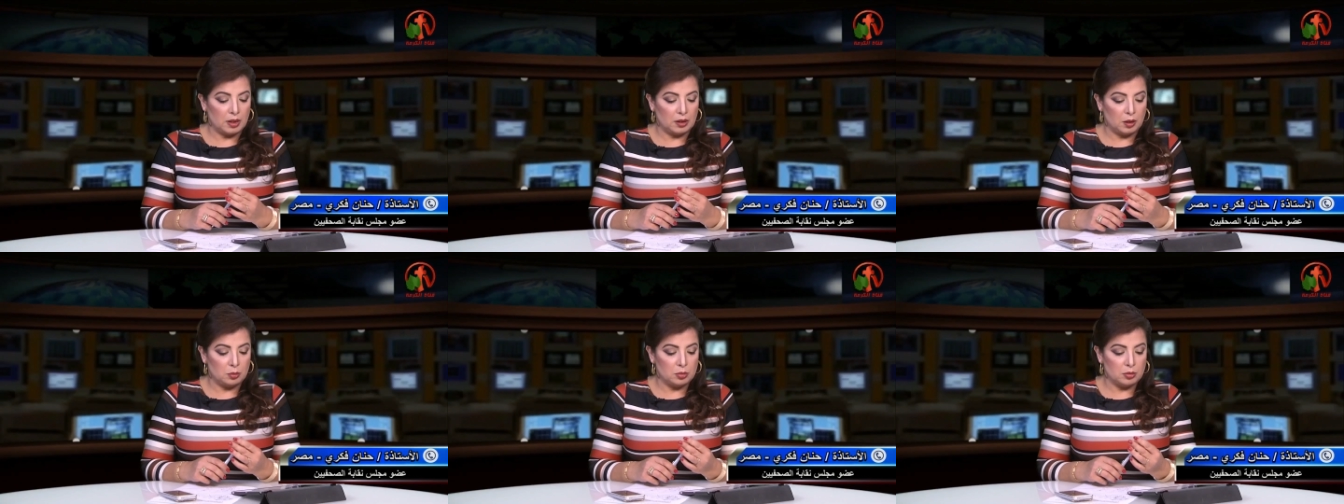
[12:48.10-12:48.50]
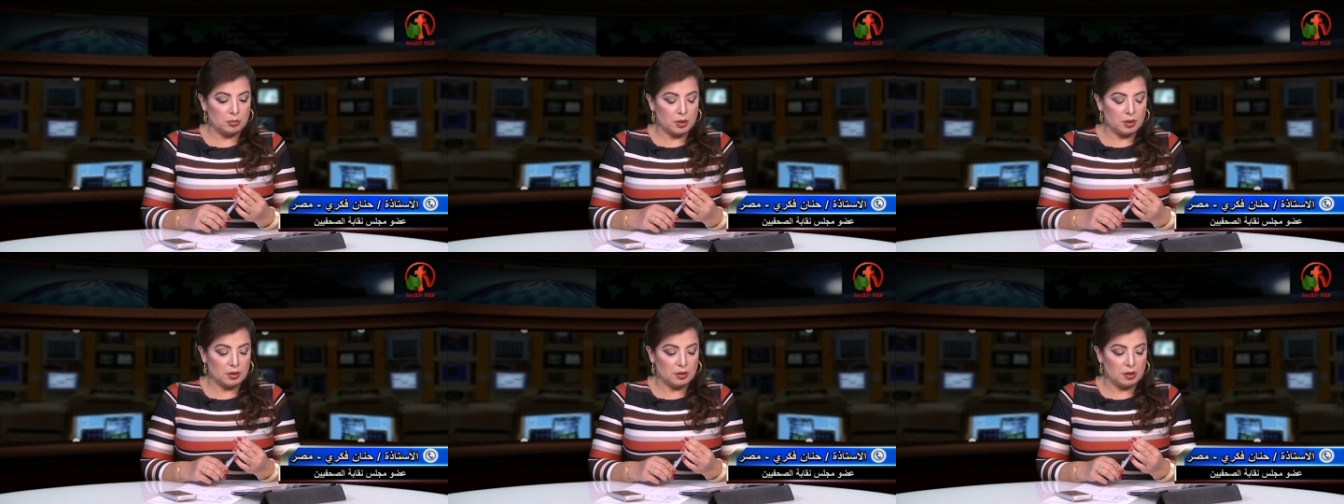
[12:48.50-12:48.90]
يعني
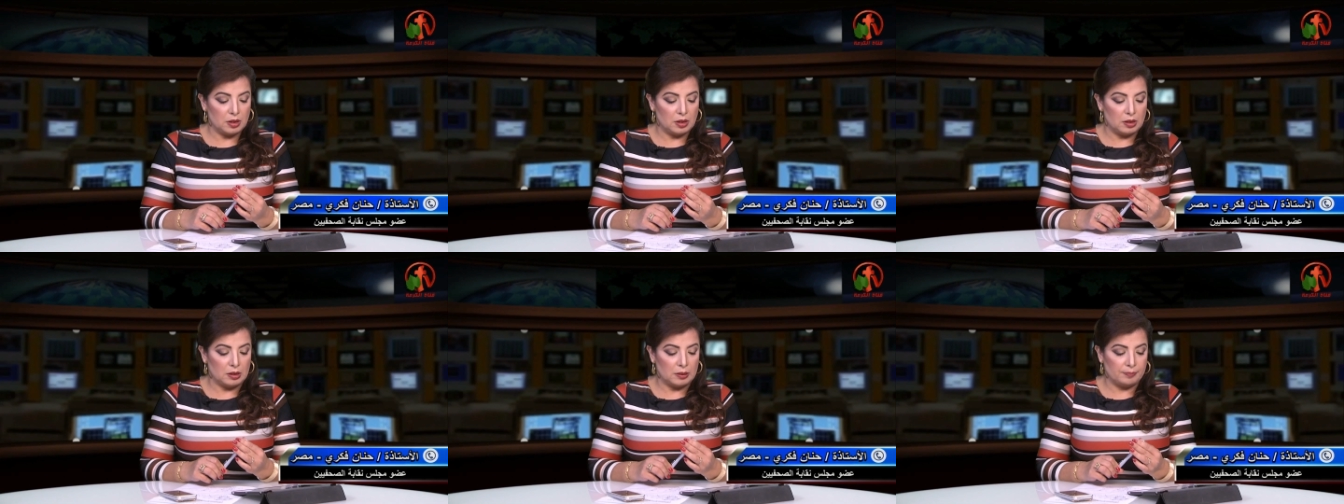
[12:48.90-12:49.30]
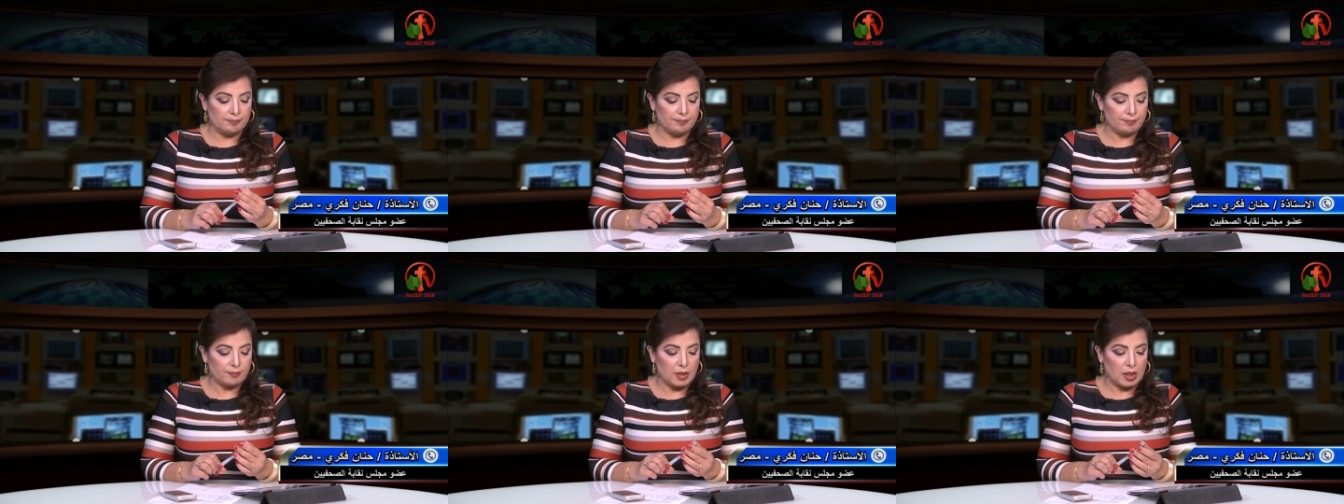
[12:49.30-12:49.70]
عموما
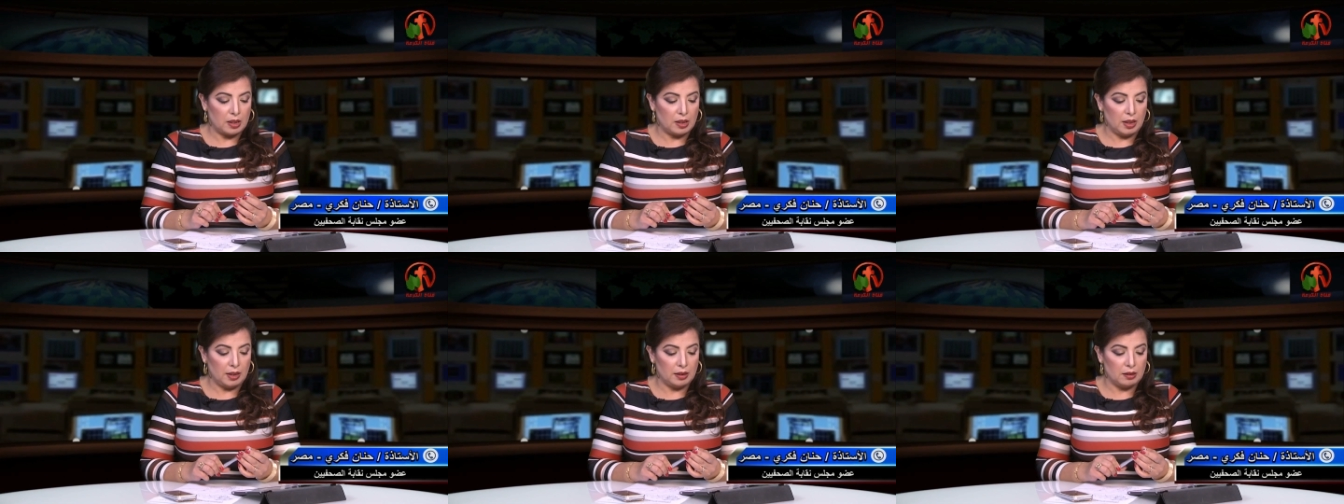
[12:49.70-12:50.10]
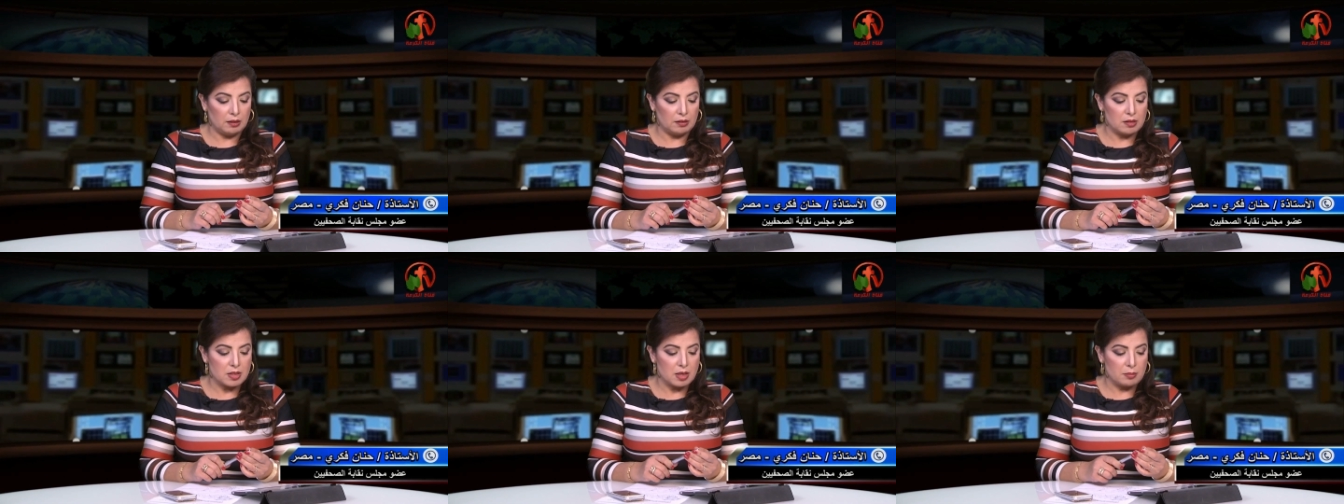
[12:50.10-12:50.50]

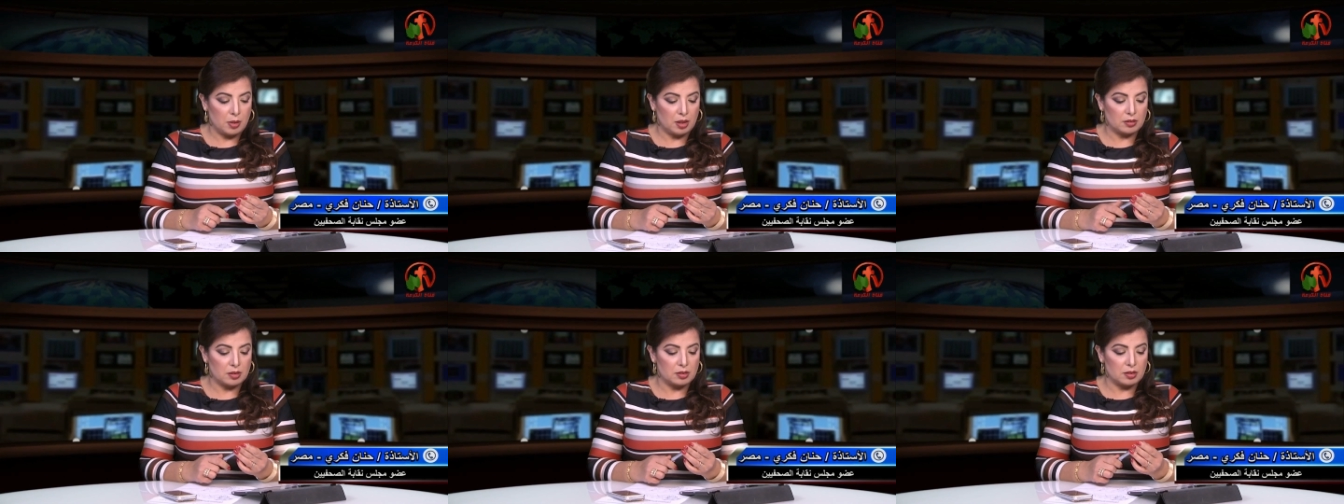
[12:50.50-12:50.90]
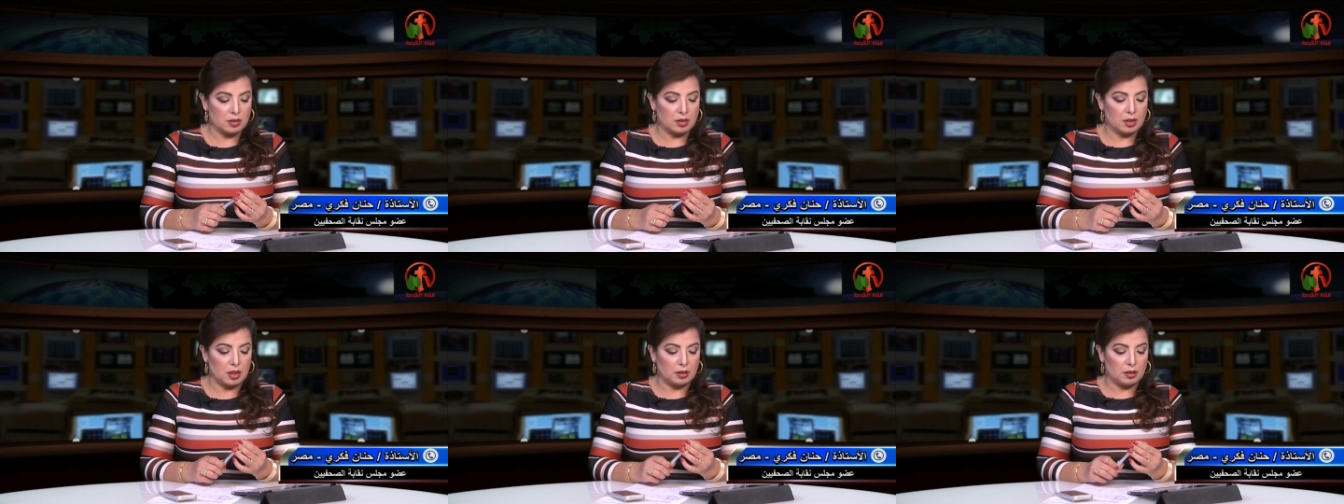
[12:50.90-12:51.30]
احنا زي ما
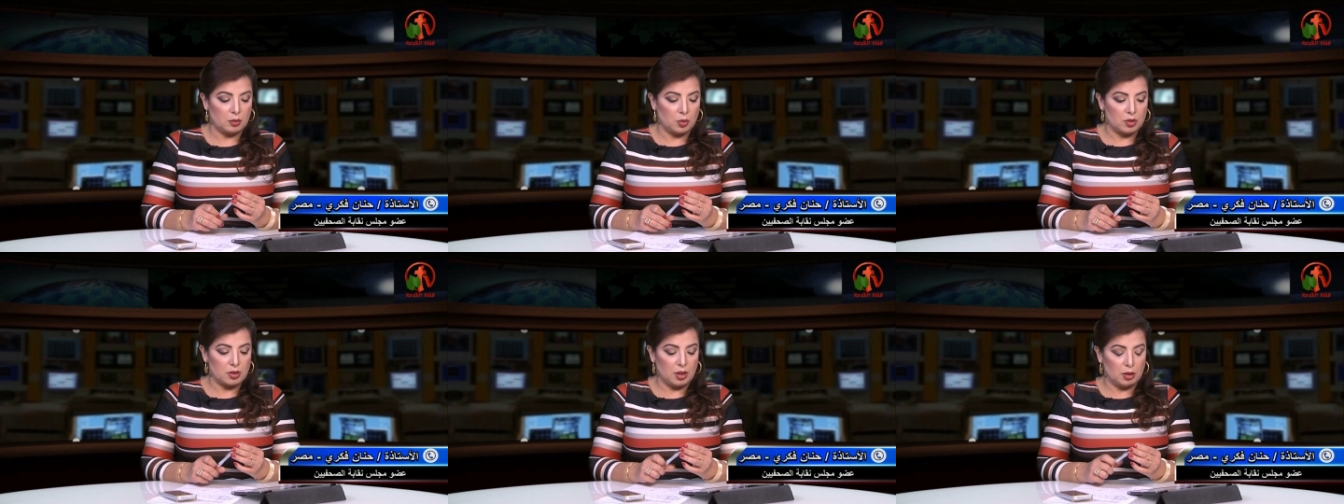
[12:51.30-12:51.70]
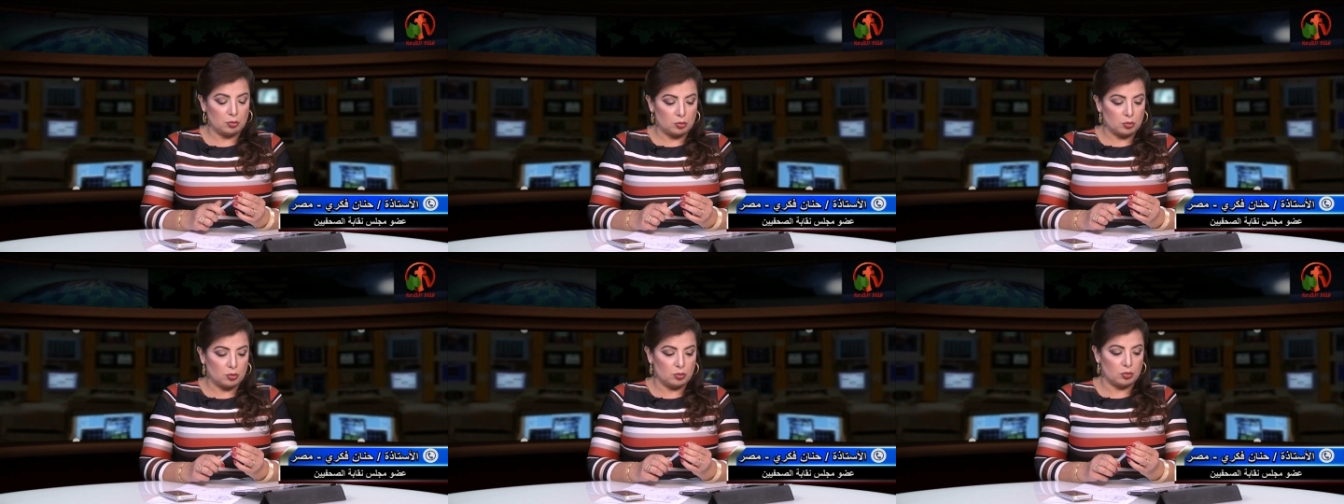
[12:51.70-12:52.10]
حضرتك يعني واضح
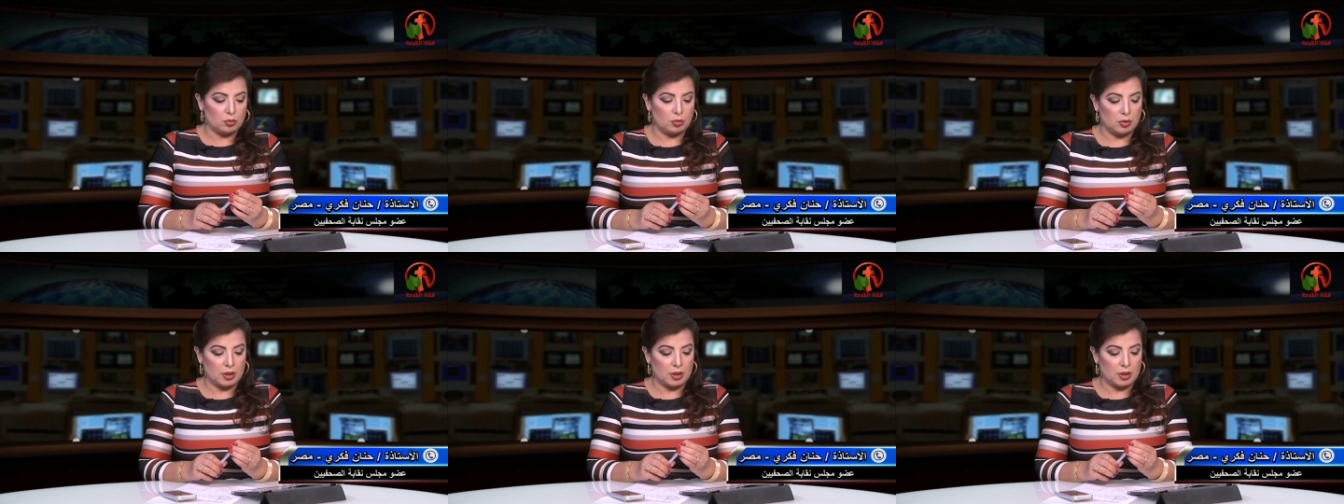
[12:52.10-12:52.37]
انه